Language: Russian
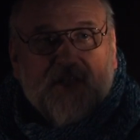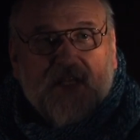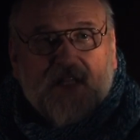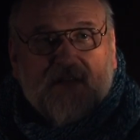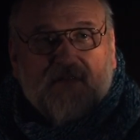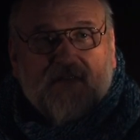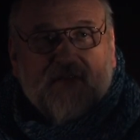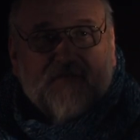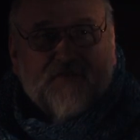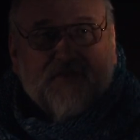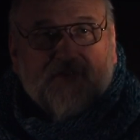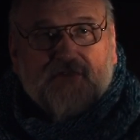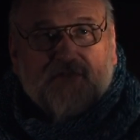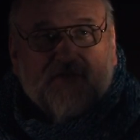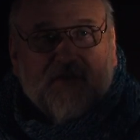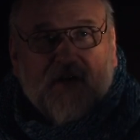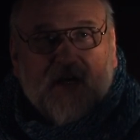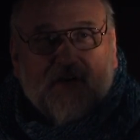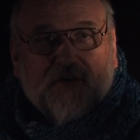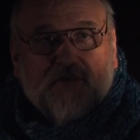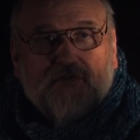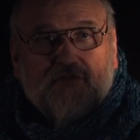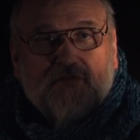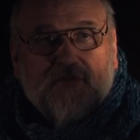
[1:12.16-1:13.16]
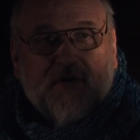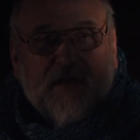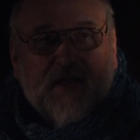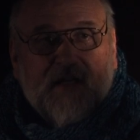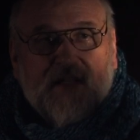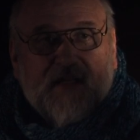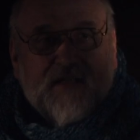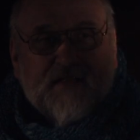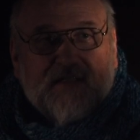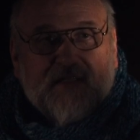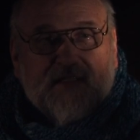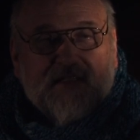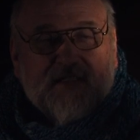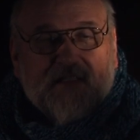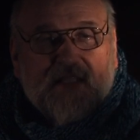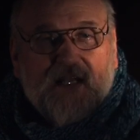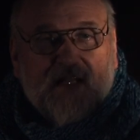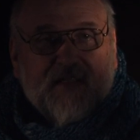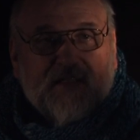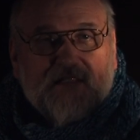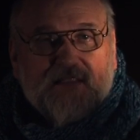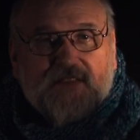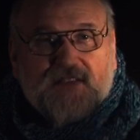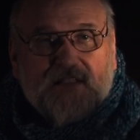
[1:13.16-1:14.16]
черви вдруг окуклились и
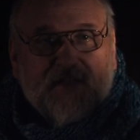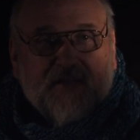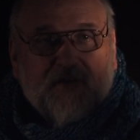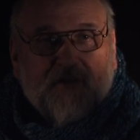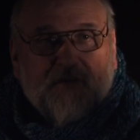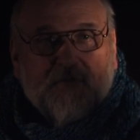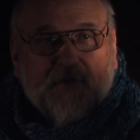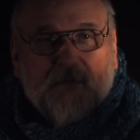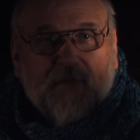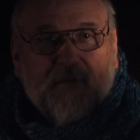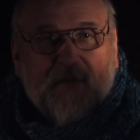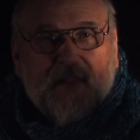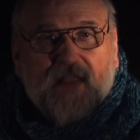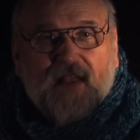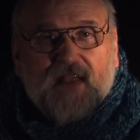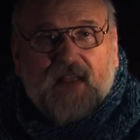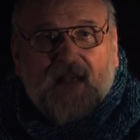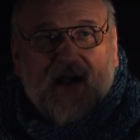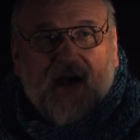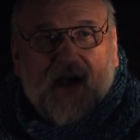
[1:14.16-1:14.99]
стали насекомыми –